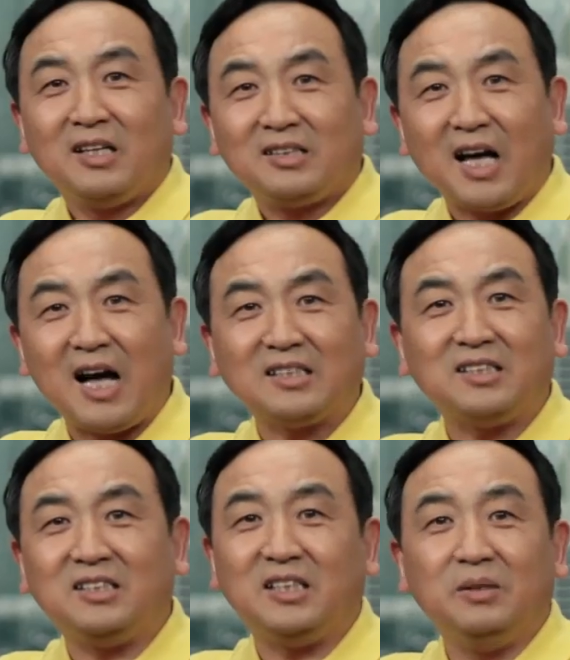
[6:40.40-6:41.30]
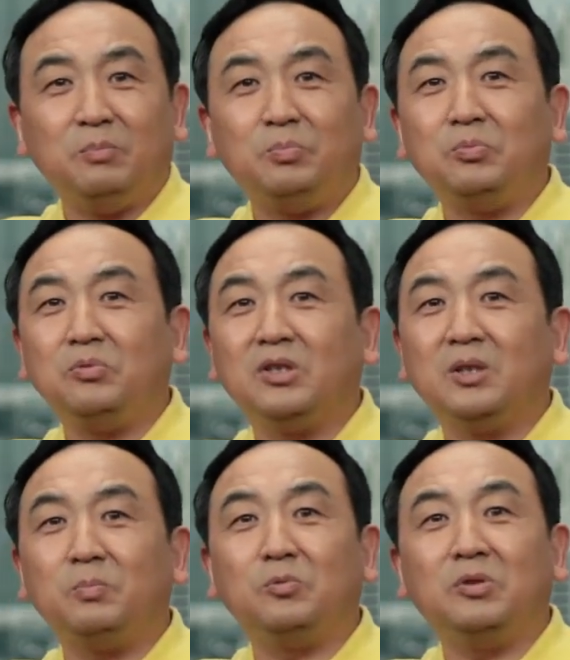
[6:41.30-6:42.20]
他自己不
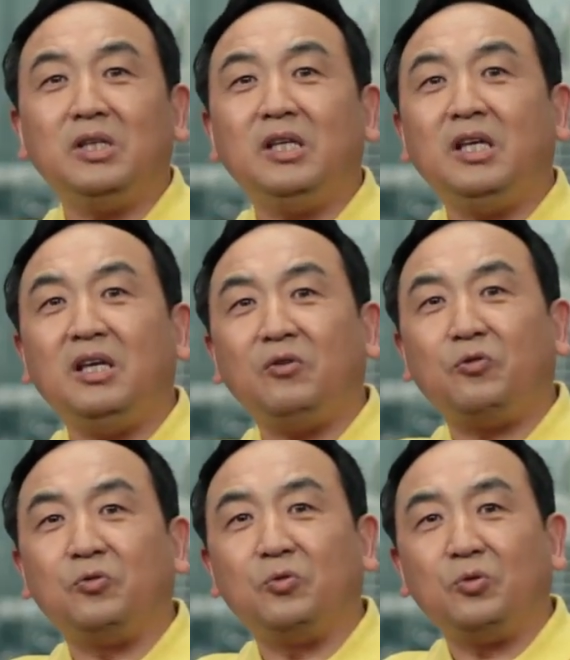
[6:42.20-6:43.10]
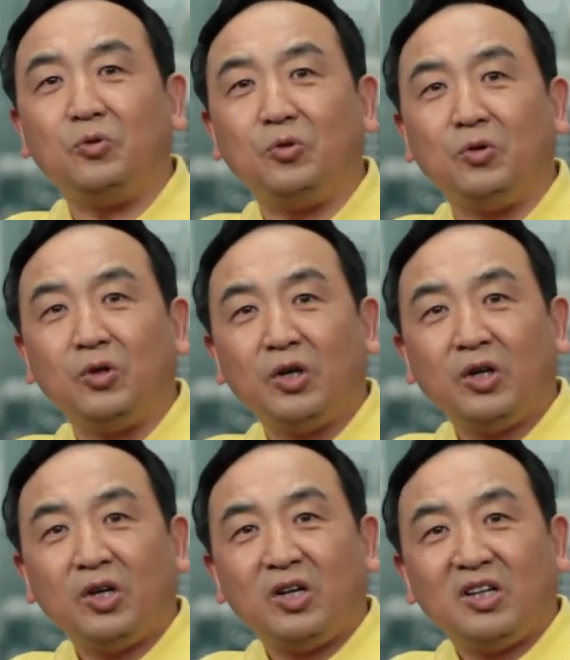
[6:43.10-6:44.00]
得不依附于
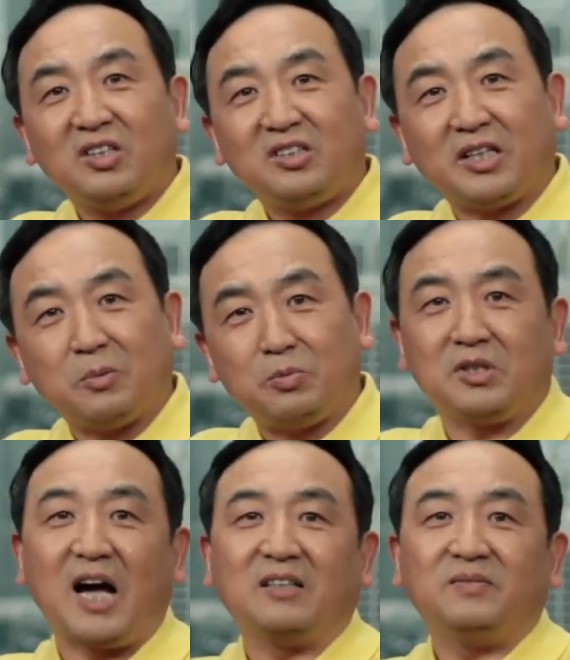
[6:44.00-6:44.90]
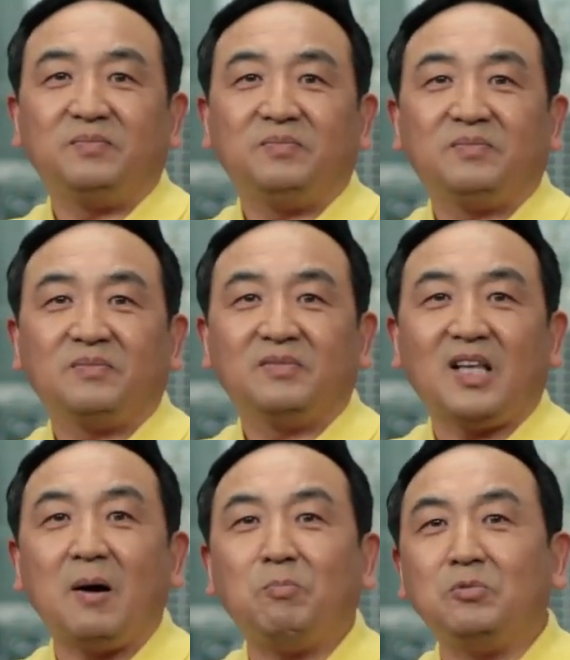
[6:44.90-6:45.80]
这个部长，
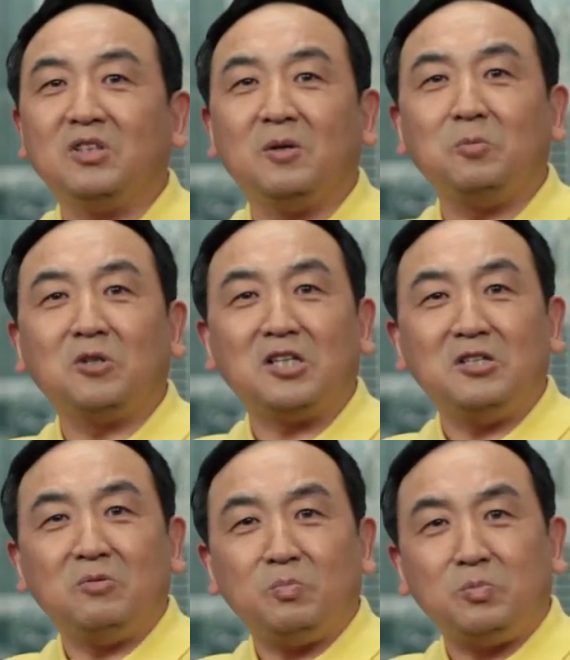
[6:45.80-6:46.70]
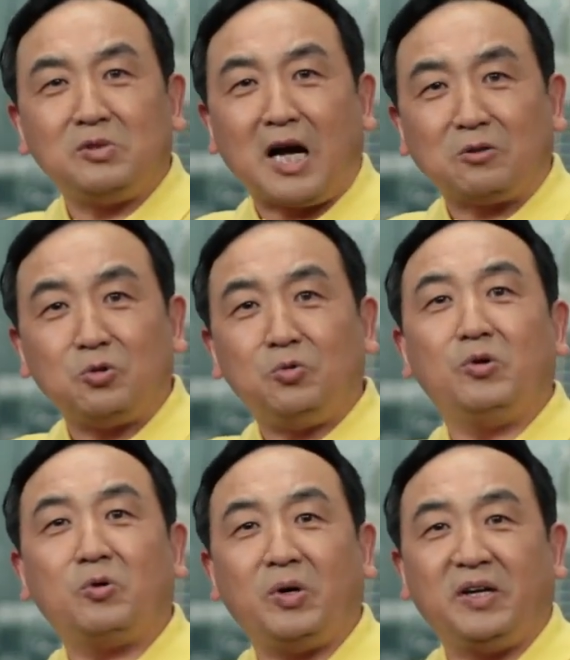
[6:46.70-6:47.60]
他不得不跟部长去
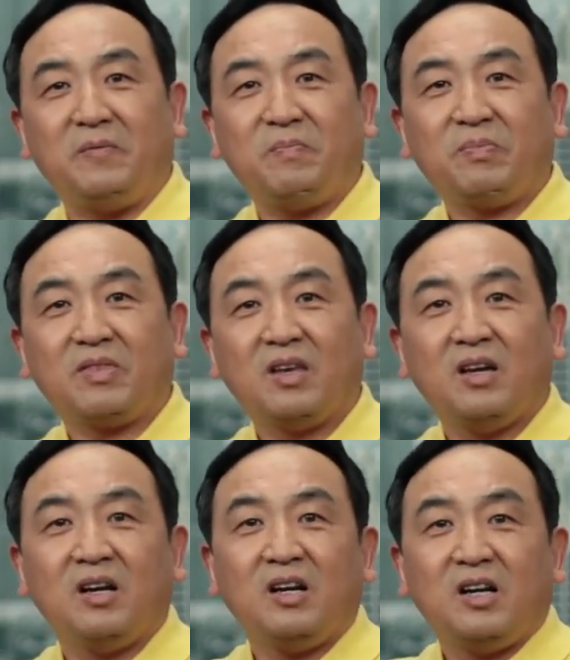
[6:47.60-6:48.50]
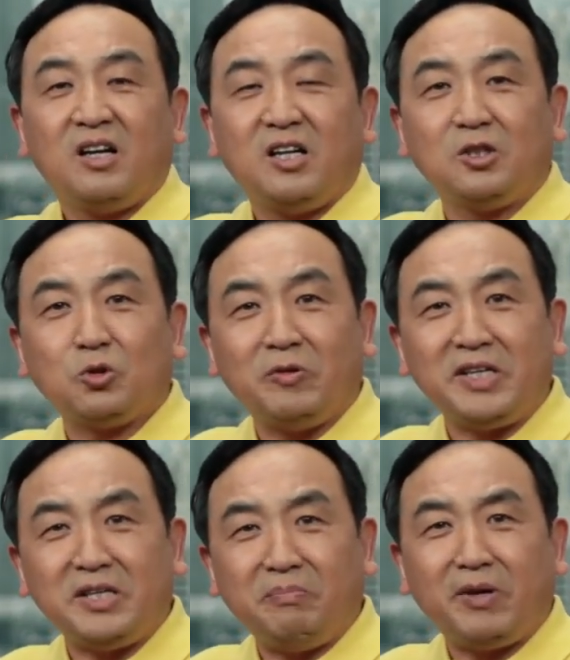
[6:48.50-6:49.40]
约会。而作为
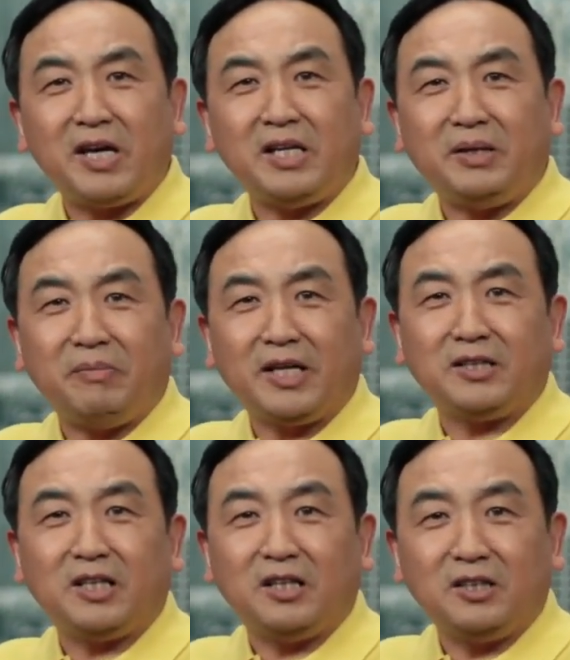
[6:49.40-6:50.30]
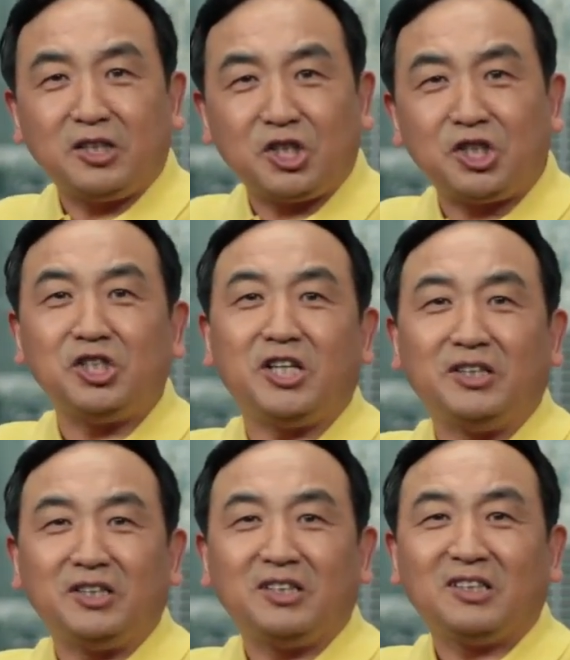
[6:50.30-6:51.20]
影片里面的诗人，
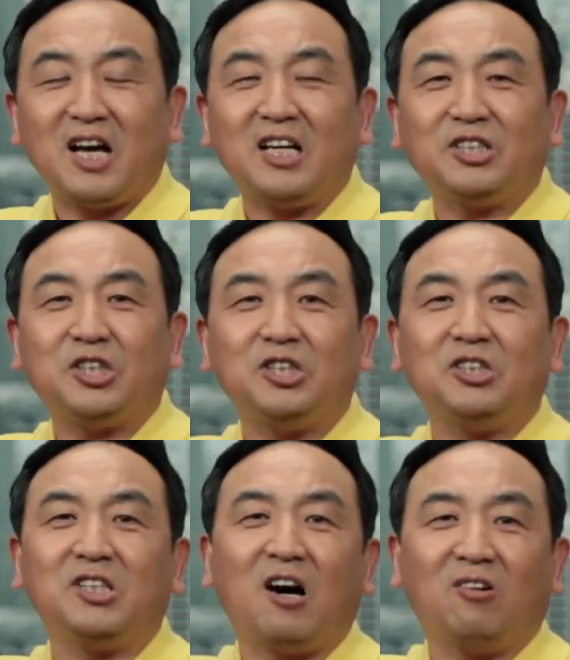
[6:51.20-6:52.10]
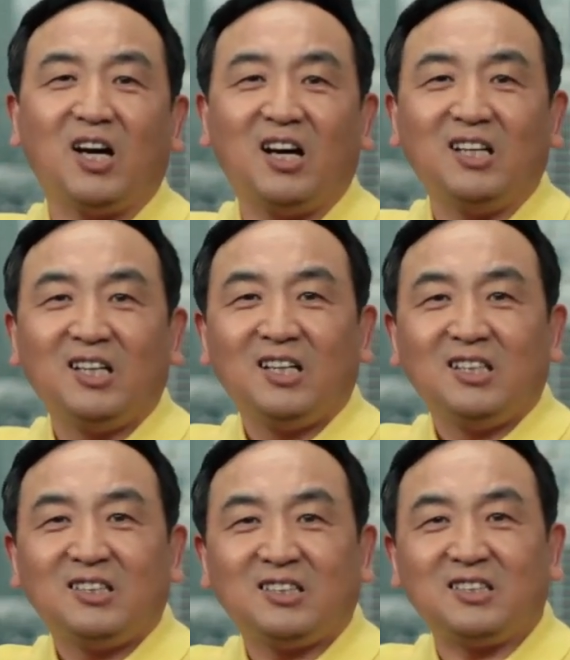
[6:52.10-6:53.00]
他知道了
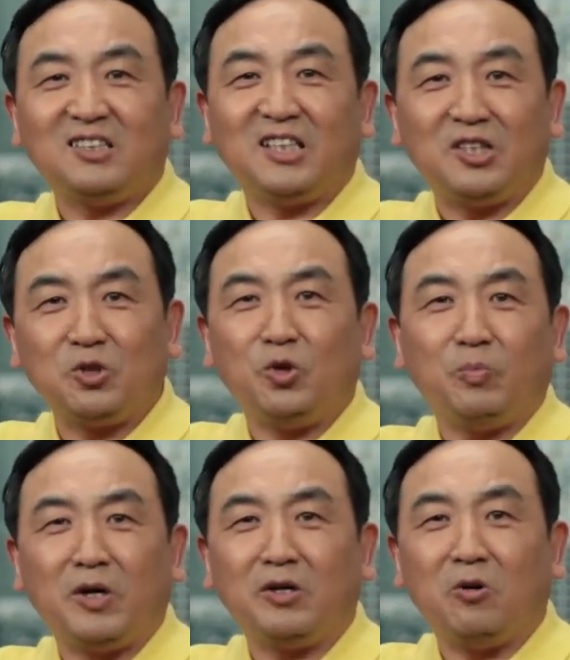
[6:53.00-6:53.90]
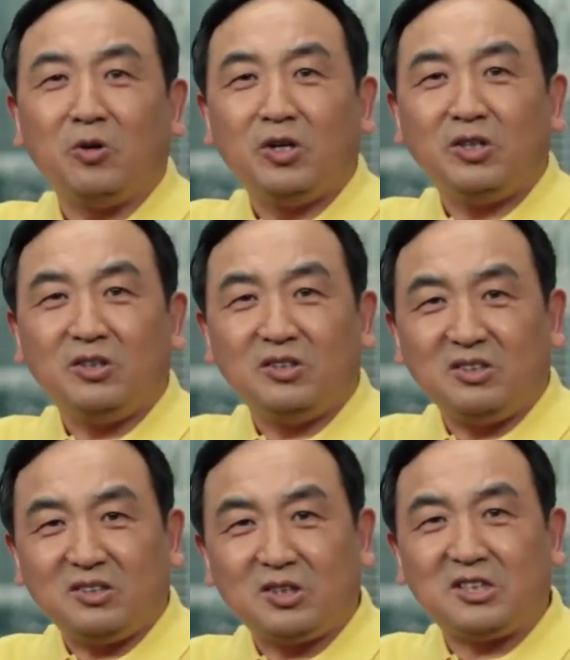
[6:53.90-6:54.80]
自己的女朋友
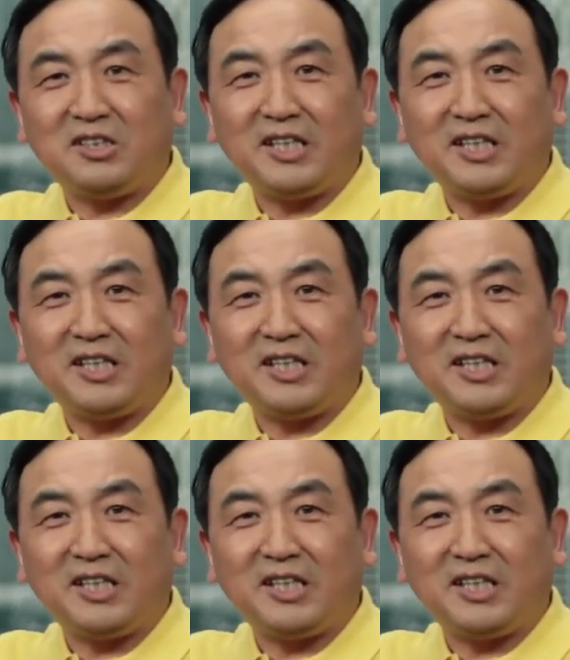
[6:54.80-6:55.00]
之